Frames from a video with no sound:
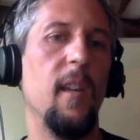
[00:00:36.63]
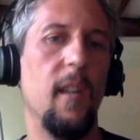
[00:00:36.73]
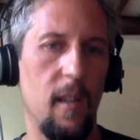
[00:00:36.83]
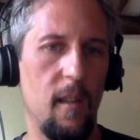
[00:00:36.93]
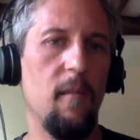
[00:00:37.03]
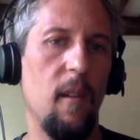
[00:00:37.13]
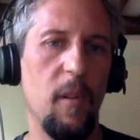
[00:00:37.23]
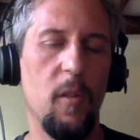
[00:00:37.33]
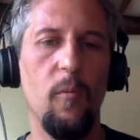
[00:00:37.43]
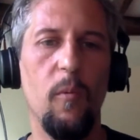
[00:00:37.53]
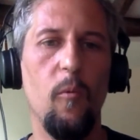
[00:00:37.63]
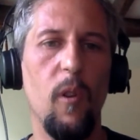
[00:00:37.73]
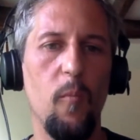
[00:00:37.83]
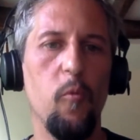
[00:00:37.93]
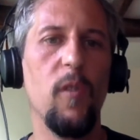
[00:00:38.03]
Et à partir du
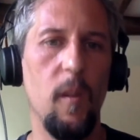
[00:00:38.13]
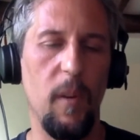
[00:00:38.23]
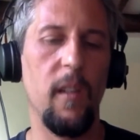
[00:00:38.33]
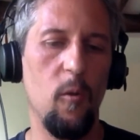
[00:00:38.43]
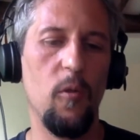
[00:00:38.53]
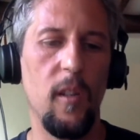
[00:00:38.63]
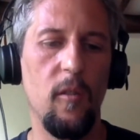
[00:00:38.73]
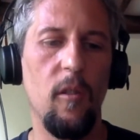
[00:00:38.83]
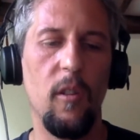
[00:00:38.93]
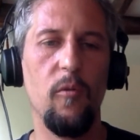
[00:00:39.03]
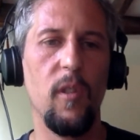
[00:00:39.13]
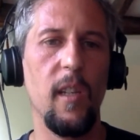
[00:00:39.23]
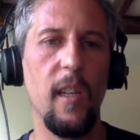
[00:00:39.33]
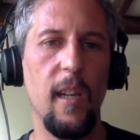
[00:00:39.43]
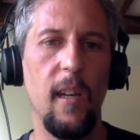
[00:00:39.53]
moment où elle est poussée par des gros acteurs
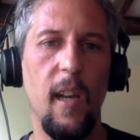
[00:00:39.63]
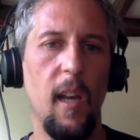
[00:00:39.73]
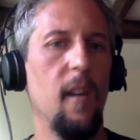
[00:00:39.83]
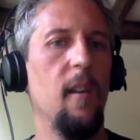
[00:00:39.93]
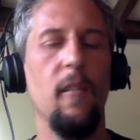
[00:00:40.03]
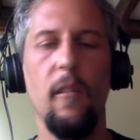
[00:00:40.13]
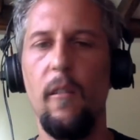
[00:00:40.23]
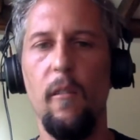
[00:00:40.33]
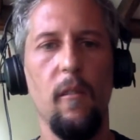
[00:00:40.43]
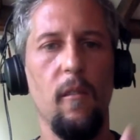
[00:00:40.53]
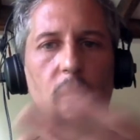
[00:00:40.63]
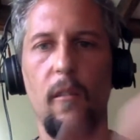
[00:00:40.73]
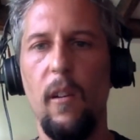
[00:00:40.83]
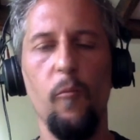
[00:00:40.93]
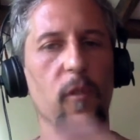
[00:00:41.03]
industriels,
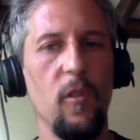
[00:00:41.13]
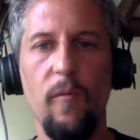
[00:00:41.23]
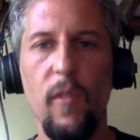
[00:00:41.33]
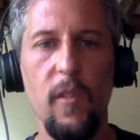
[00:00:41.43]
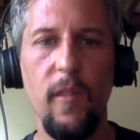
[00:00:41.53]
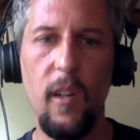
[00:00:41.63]
la mutation va